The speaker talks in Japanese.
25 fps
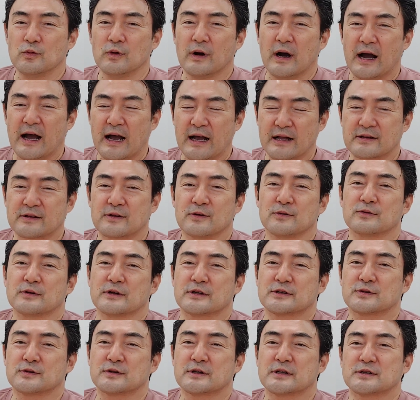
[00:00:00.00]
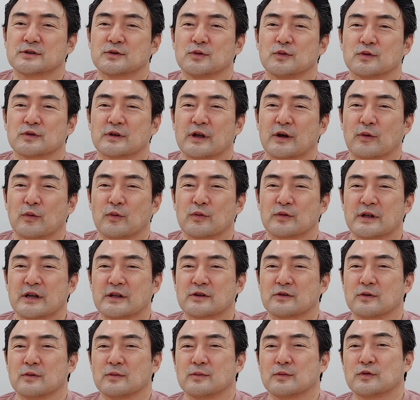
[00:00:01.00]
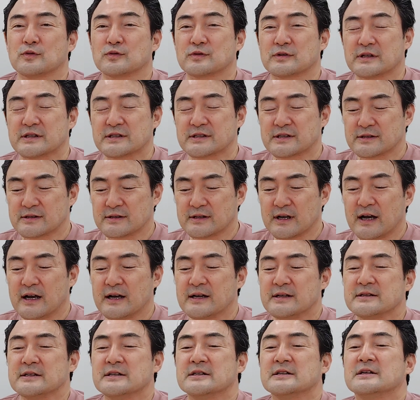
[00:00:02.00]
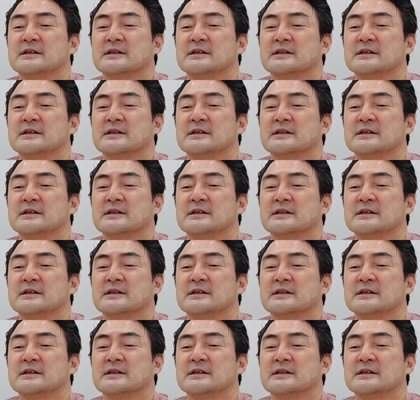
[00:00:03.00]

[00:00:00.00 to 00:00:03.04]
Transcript: うわーっていうのはそりゃそうだろうなと思うんですが、